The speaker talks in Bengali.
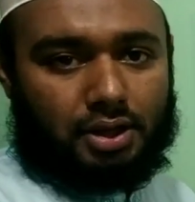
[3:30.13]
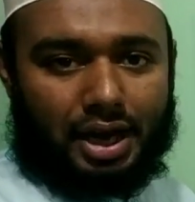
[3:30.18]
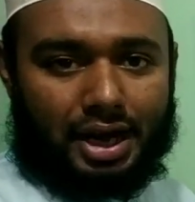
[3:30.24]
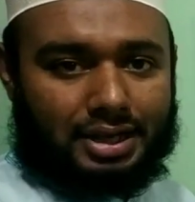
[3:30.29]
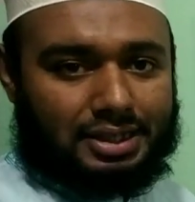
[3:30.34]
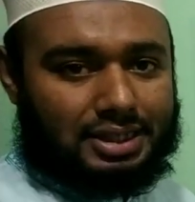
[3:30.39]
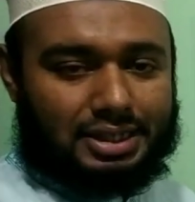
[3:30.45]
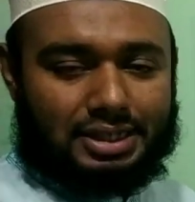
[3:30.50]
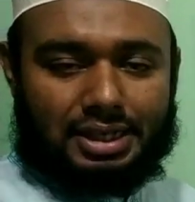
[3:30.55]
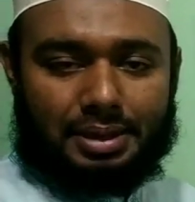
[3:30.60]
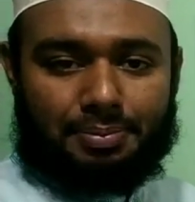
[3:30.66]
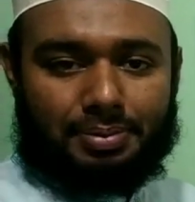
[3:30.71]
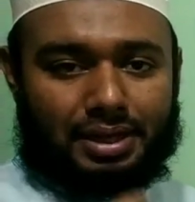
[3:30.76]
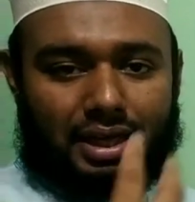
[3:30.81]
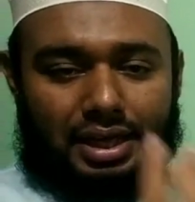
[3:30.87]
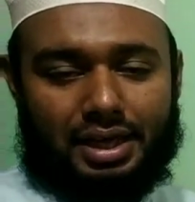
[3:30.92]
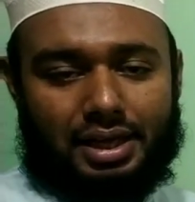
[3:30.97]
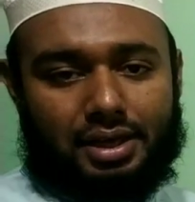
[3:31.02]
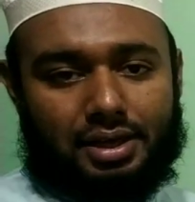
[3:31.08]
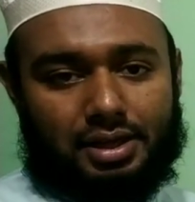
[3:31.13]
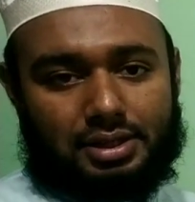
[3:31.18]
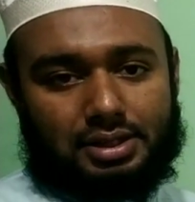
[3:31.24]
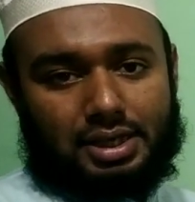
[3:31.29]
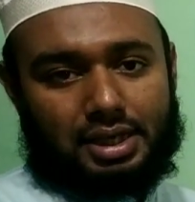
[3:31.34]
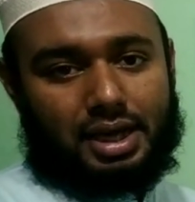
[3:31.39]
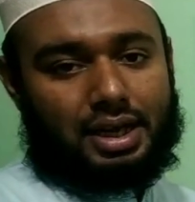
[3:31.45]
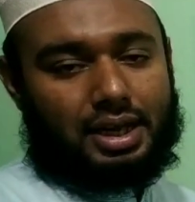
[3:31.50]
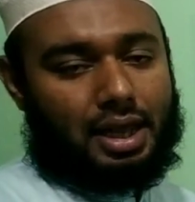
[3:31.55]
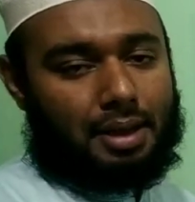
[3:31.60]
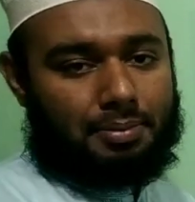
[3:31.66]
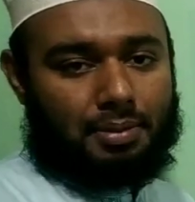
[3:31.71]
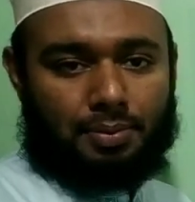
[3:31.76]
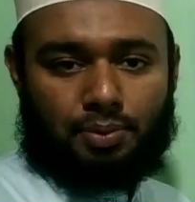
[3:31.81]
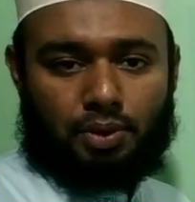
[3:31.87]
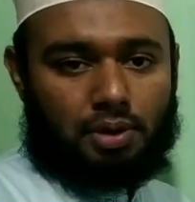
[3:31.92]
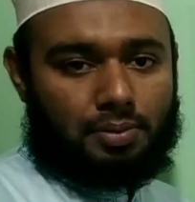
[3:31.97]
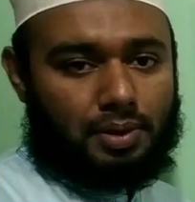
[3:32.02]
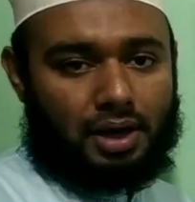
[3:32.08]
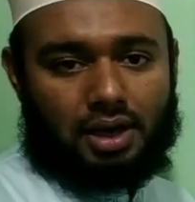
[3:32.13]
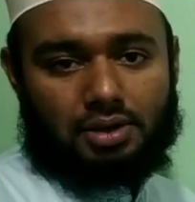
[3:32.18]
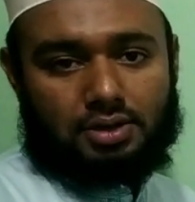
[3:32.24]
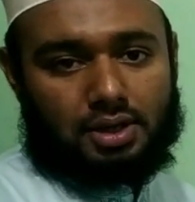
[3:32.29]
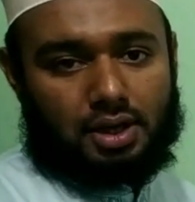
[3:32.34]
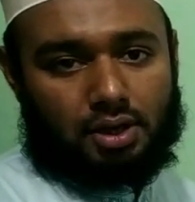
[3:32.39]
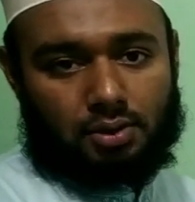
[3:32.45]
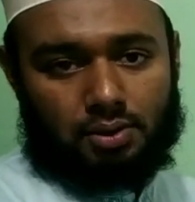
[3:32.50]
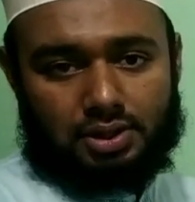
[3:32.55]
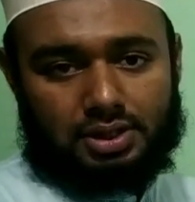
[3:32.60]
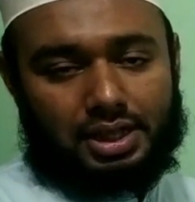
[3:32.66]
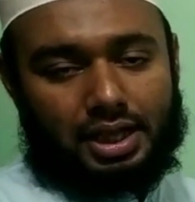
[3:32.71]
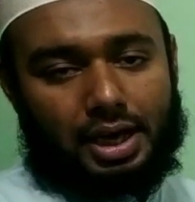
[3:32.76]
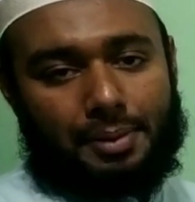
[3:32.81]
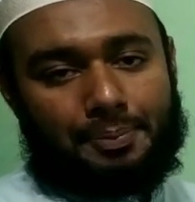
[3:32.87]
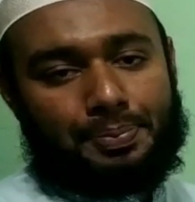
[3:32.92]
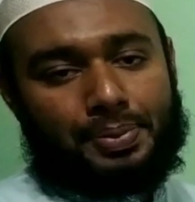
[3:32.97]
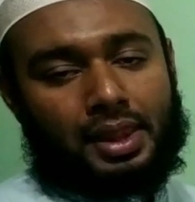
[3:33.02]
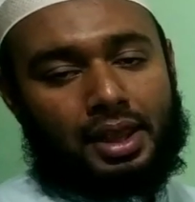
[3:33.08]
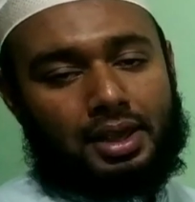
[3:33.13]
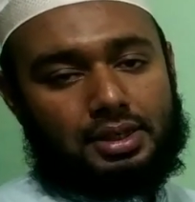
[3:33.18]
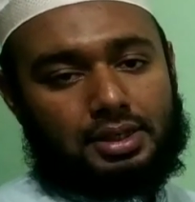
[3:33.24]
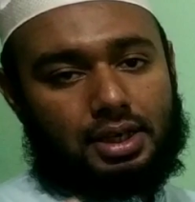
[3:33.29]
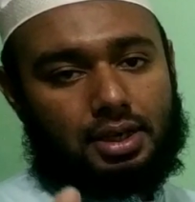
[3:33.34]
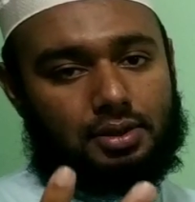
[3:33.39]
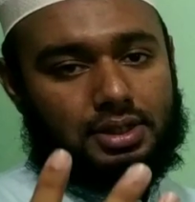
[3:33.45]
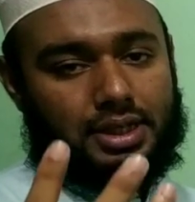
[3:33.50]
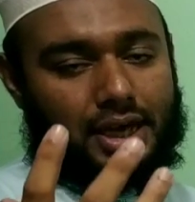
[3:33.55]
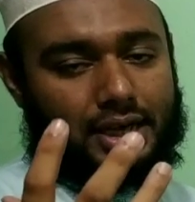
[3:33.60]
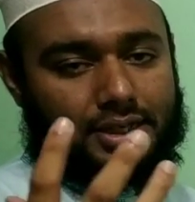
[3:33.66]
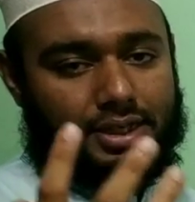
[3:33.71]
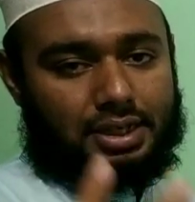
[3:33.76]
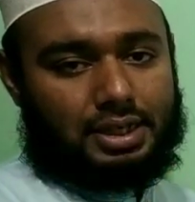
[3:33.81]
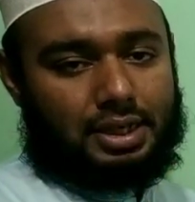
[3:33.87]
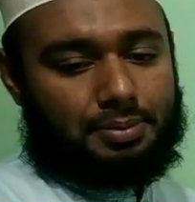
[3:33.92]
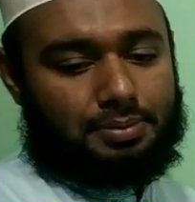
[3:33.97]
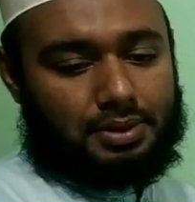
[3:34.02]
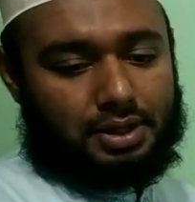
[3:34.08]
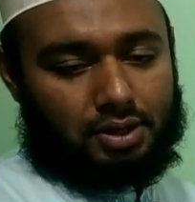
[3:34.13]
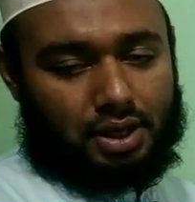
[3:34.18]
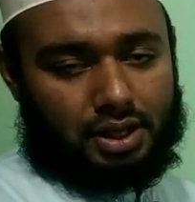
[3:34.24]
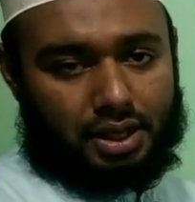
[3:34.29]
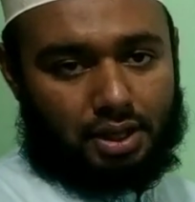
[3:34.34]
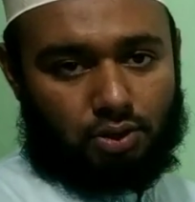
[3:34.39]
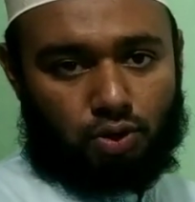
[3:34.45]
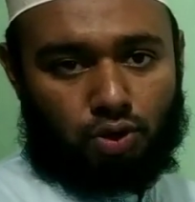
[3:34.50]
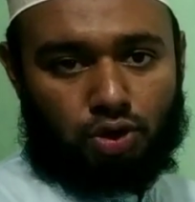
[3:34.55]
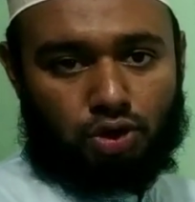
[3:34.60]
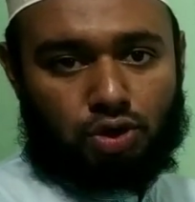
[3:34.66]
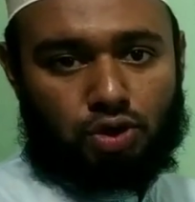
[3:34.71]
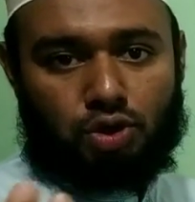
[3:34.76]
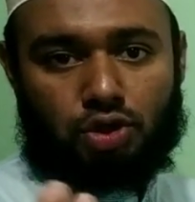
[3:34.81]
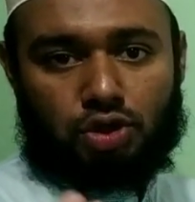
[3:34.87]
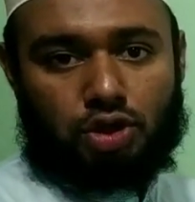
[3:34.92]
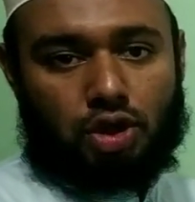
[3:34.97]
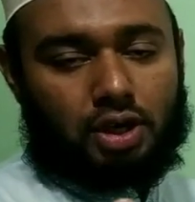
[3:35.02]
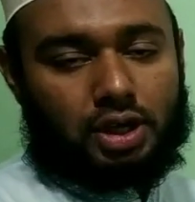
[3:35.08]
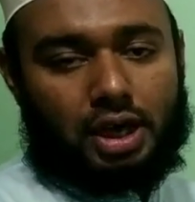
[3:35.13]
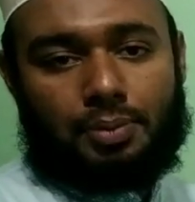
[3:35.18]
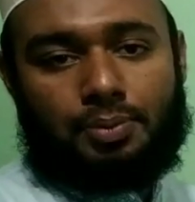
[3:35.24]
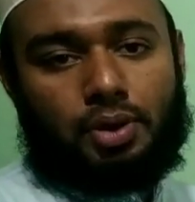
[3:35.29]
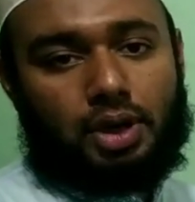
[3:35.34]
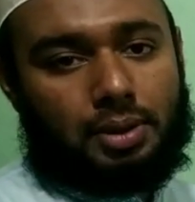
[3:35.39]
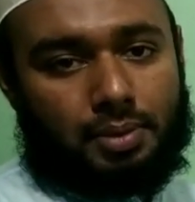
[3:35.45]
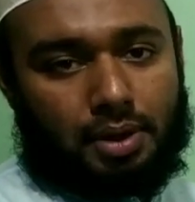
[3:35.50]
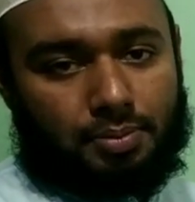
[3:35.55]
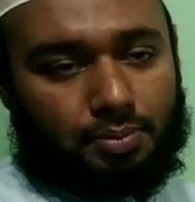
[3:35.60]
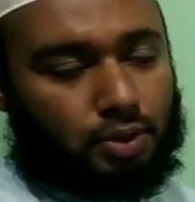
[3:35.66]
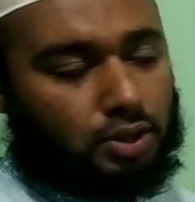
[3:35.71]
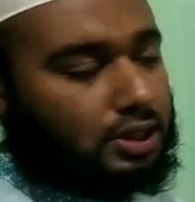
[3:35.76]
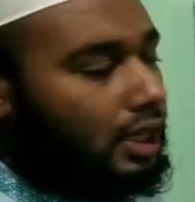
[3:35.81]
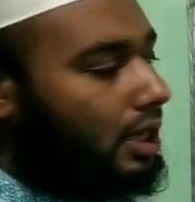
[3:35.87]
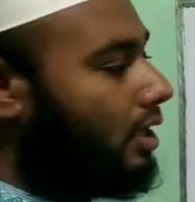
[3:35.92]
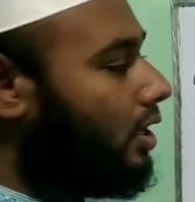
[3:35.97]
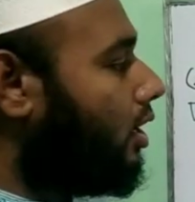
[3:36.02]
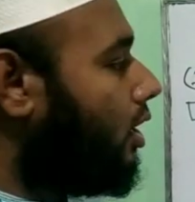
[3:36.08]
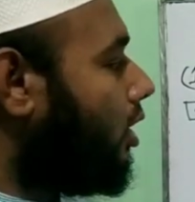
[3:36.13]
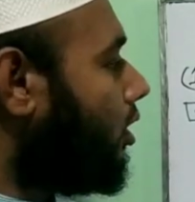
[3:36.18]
অ্যাডজেক্টিভ কি যেটা নিয়ে আমরা পূর্বে আলোচনা করছিলাম সেটা হচ্ছে অ্যাডজেক্টিভ যেগুলোতে দোষ গুণ সংখ্যা পরিমাণ বোঝায়